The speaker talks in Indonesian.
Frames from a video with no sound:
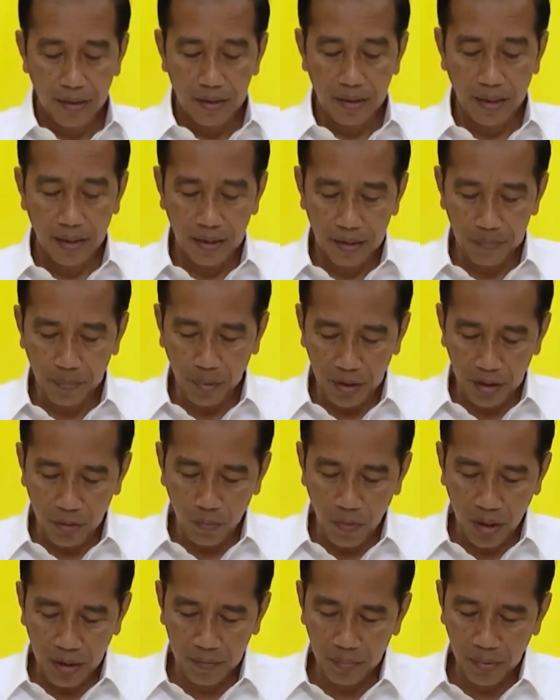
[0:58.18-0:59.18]
Dari
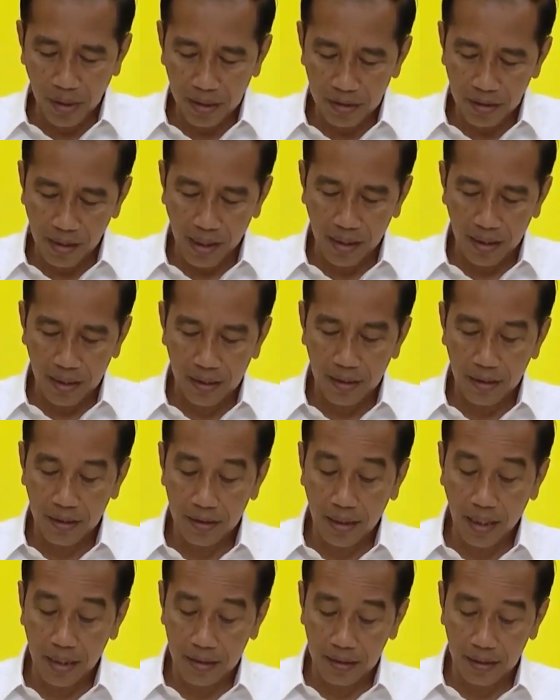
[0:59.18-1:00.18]
pertemuan
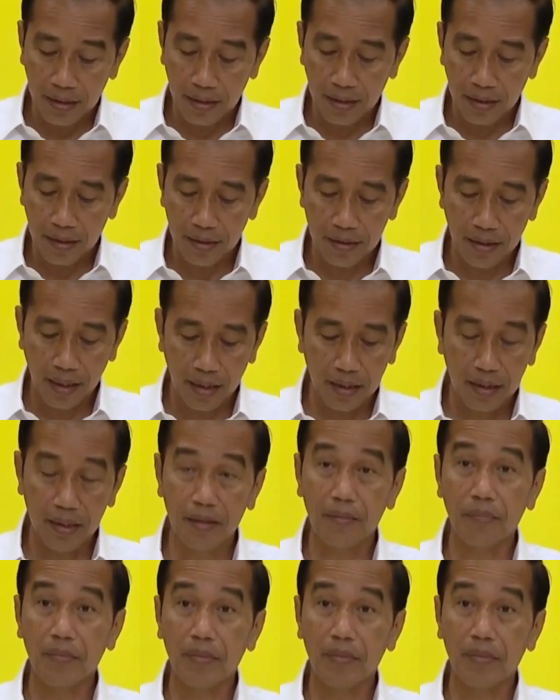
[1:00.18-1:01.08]
bilateral tadi, saya ingin